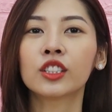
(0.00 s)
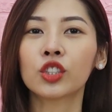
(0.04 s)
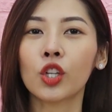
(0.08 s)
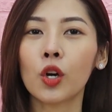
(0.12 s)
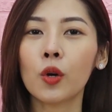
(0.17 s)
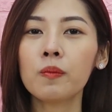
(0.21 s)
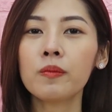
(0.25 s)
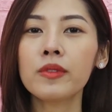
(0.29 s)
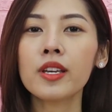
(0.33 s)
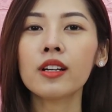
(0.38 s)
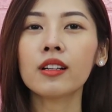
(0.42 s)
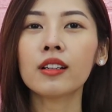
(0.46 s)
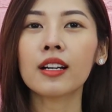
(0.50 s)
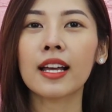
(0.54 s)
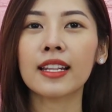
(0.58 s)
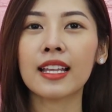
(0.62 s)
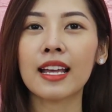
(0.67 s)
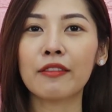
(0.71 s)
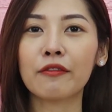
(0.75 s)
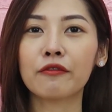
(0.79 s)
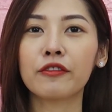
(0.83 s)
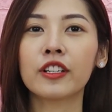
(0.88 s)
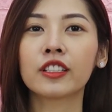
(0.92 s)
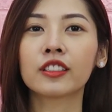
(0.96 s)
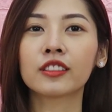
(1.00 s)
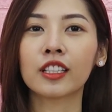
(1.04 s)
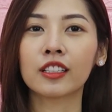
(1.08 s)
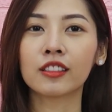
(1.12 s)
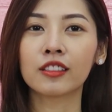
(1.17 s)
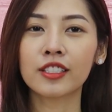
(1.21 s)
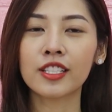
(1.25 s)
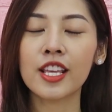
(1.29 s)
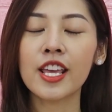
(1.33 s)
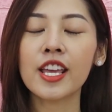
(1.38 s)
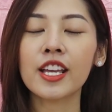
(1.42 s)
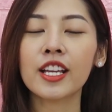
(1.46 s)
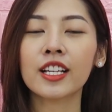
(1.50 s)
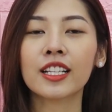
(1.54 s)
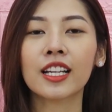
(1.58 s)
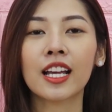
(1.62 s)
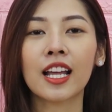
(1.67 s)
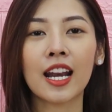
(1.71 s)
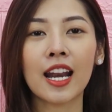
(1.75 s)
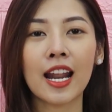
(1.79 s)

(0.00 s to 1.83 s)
tốt nhất là thành phần tự nhiên,